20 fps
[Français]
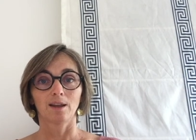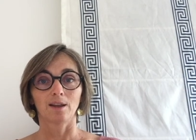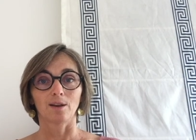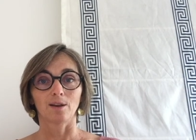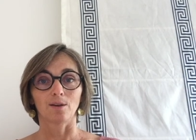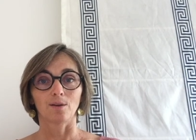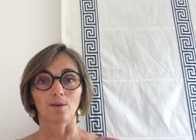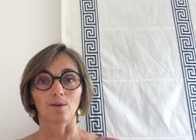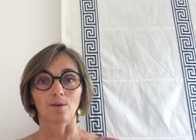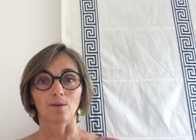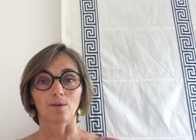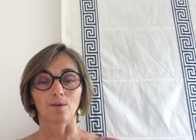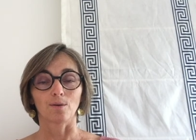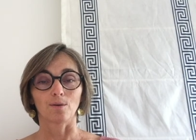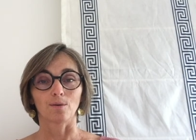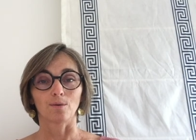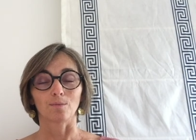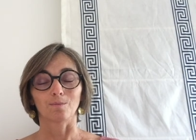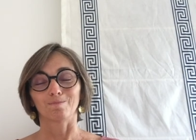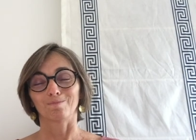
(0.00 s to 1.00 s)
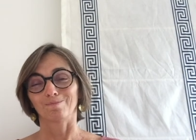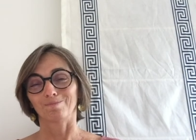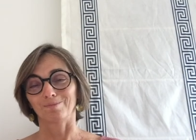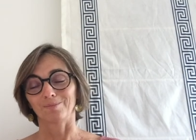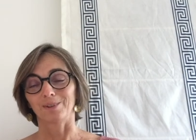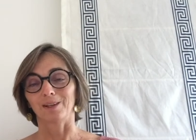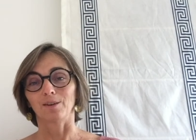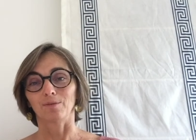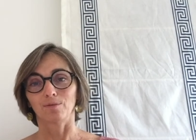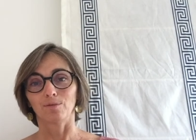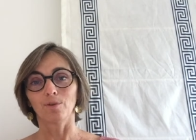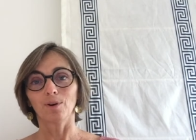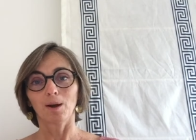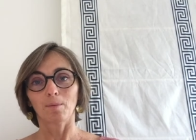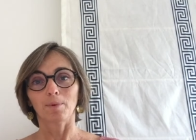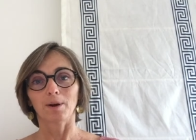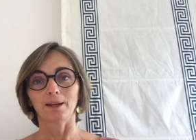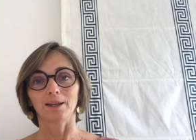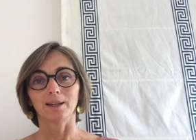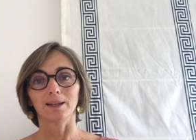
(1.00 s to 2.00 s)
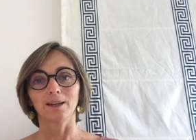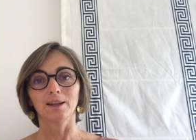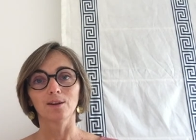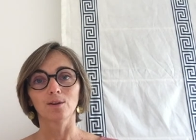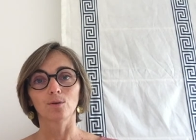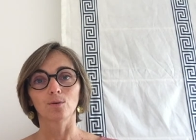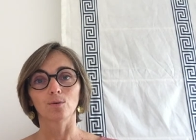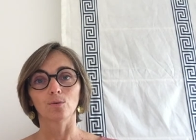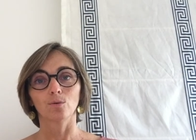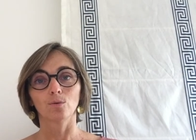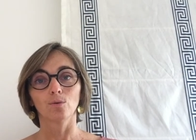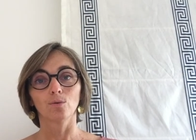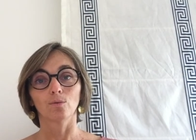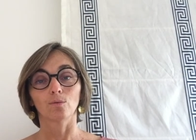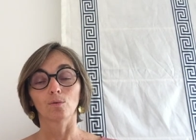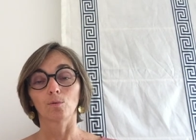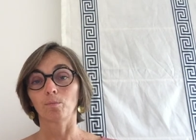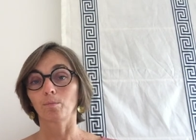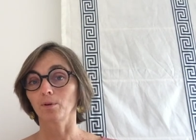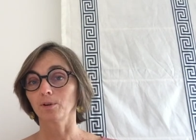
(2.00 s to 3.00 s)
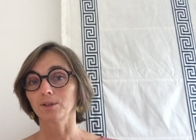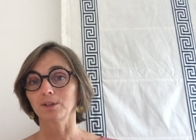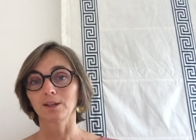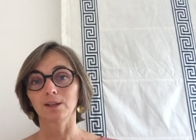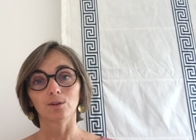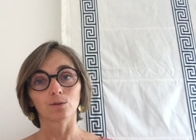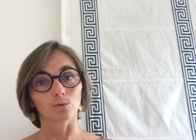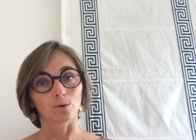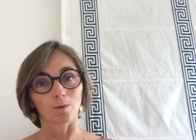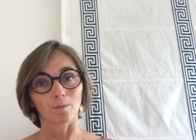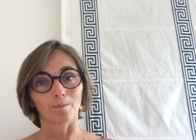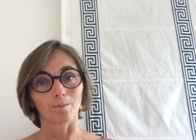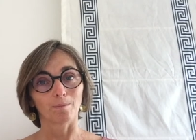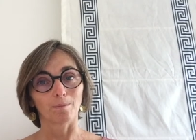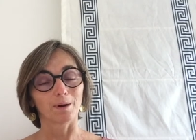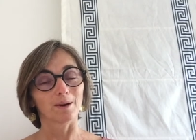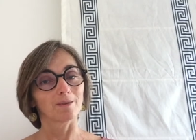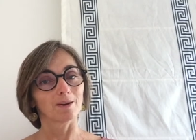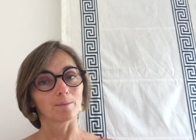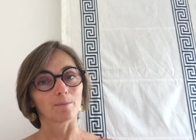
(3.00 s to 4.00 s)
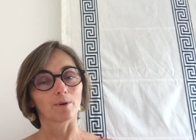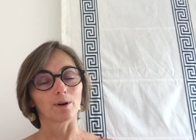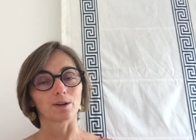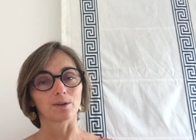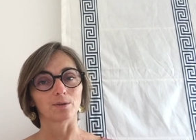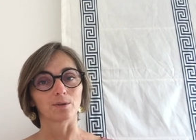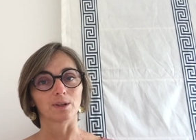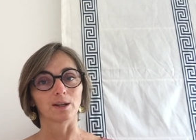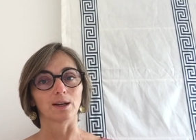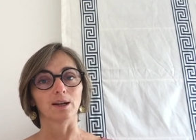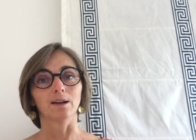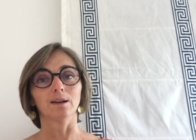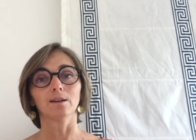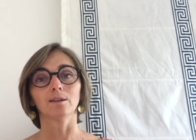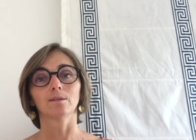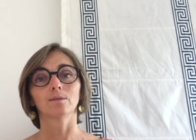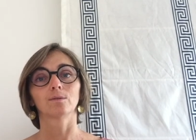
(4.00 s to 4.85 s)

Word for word: il y a fort à parier que vos pensées ne soient pas vraiment rationnelles,